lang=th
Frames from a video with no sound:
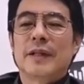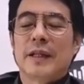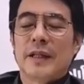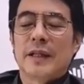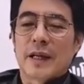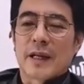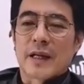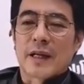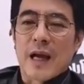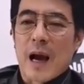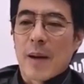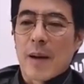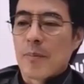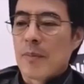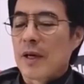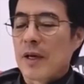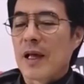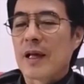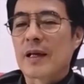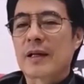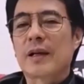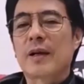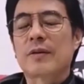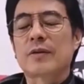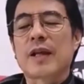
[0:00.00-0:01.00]
กิจกรรมอะ
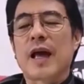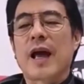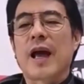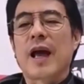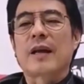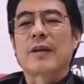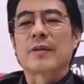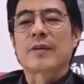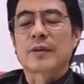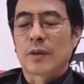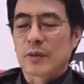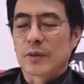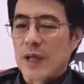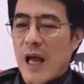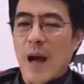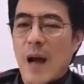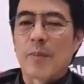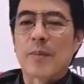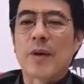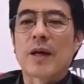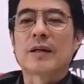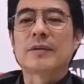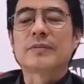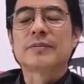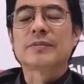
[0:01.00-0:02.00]
ไรแล้วแต่ต้อง
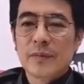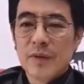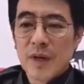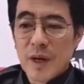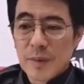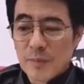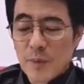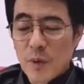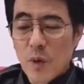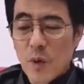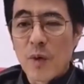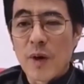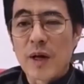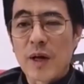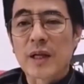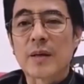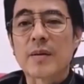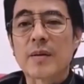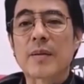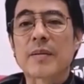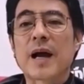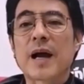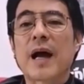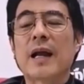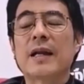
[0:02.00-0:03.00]
ทำละเพื่อปูไว้
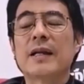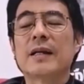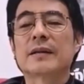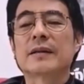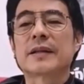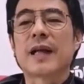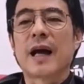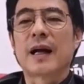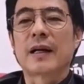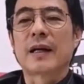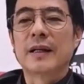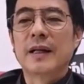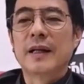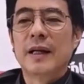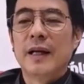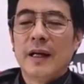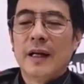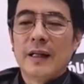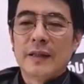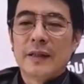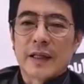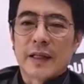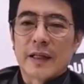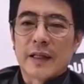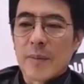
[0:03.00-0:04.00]
สำหรับการเลือกตั้ง
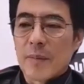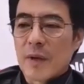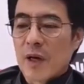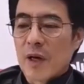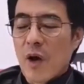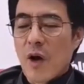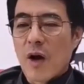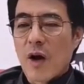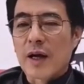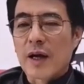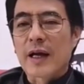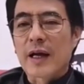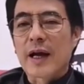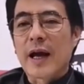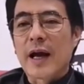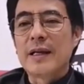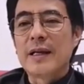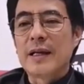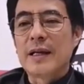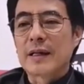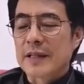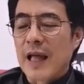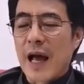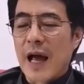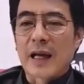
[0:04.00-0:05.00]
แต่ถ้ามารอใกล้ๆ
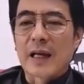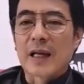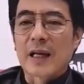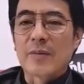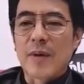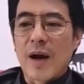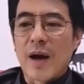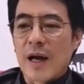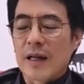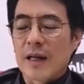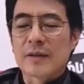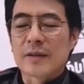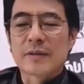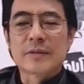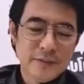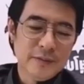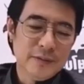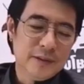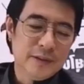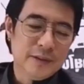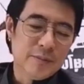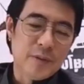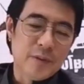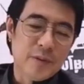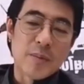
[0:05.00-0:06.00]
เลือกตั้งแล้วมานั้น
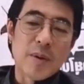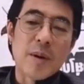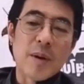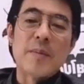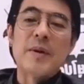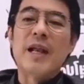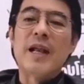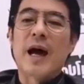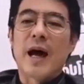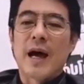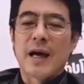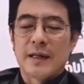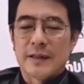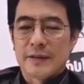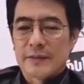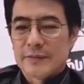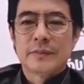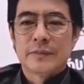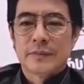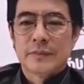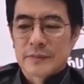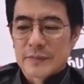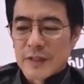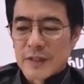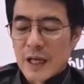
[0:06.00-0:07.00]
เป็นไปไม่ได้
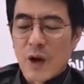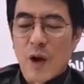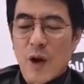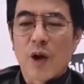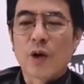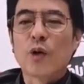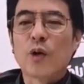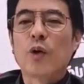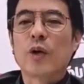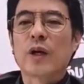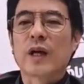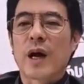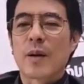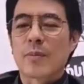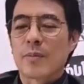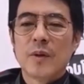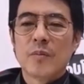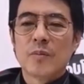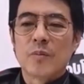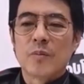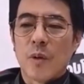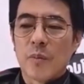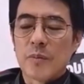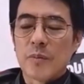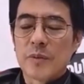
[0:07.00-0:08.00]
แต่รอดูนะครับ
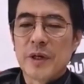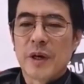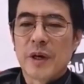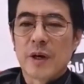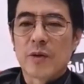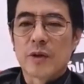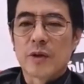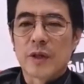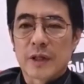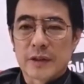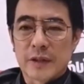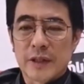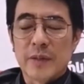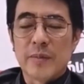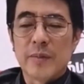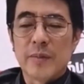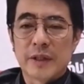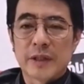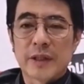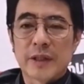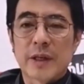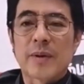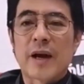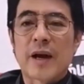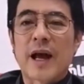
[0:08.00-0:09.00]
ผมเชื่อคุณทักษิณมี
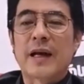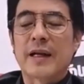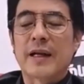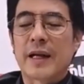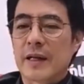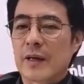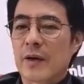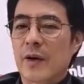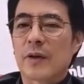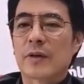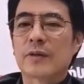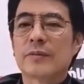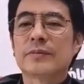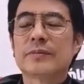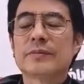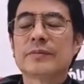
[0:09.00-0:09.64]
เซอร์ไพรส์แน่นอน